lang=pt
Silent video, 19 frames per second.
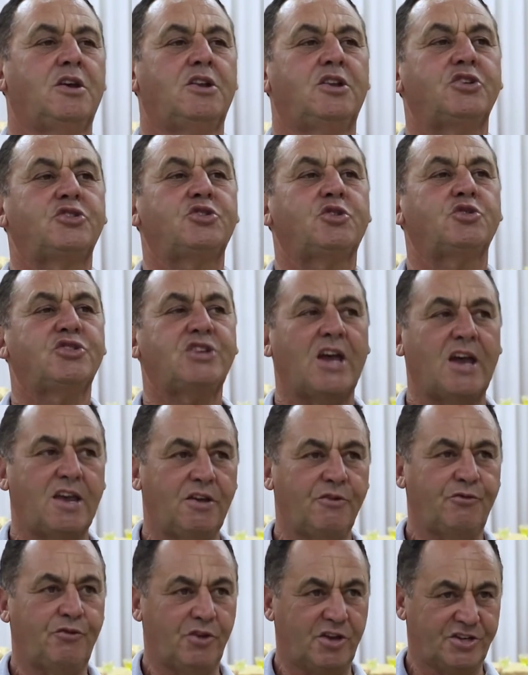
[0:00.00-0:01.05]
Início eu
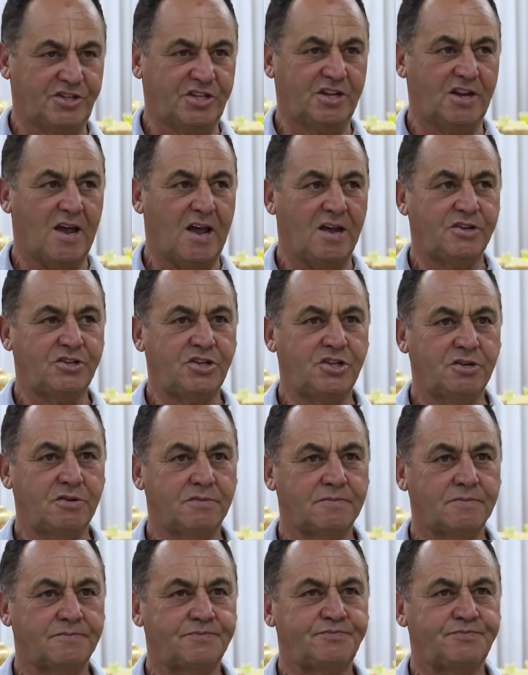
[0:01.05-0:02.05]
saí, fui à cidade,